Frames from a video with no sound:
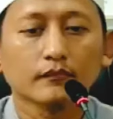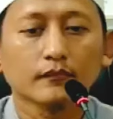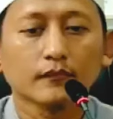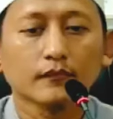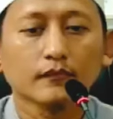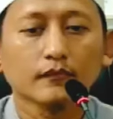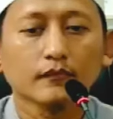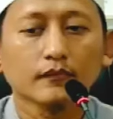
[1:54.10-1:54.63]

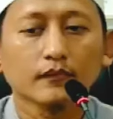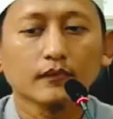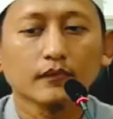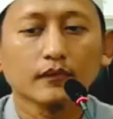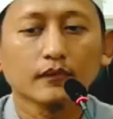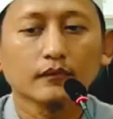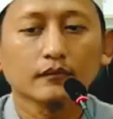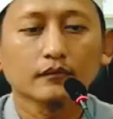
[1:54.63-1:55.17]
Hmm?
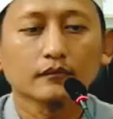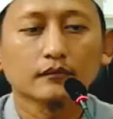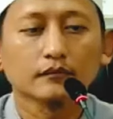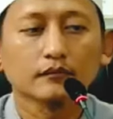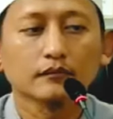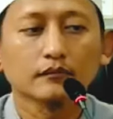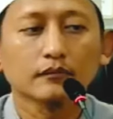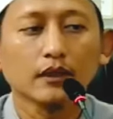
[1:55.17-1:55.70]

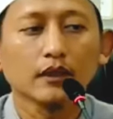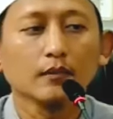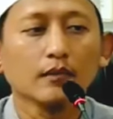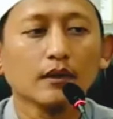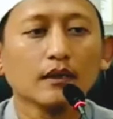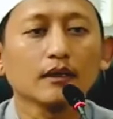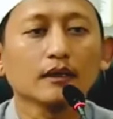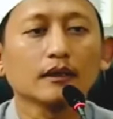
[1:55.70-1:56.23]
Dari
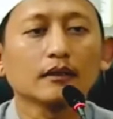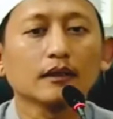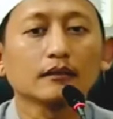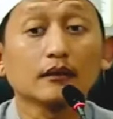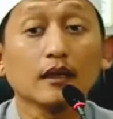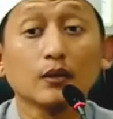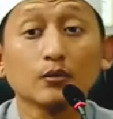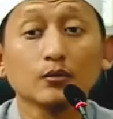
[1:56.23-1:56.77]
mana kita
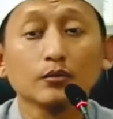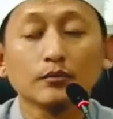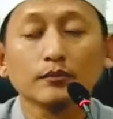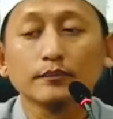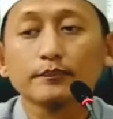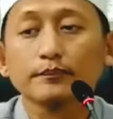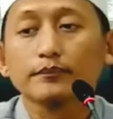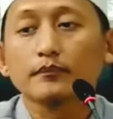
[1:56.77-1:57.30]
tahu
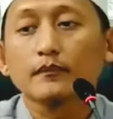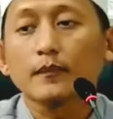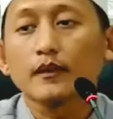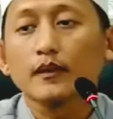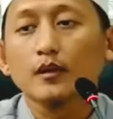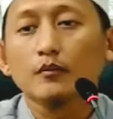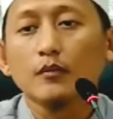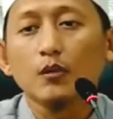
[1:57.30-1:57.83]

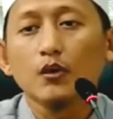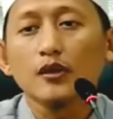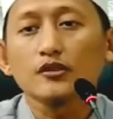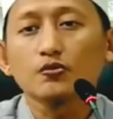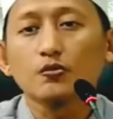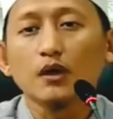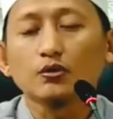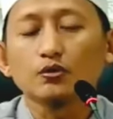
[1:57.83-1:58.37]
bahwa
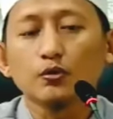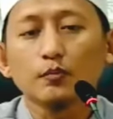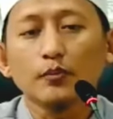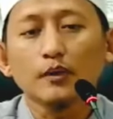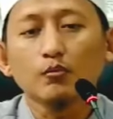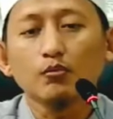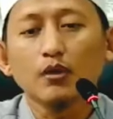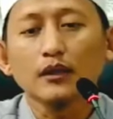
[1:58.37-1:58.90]
suatu
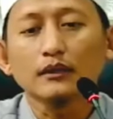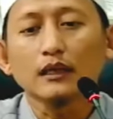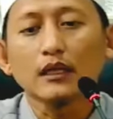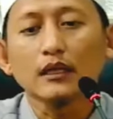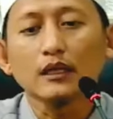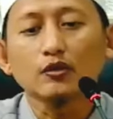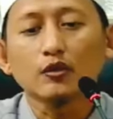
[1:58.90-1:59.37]
perbuatan atau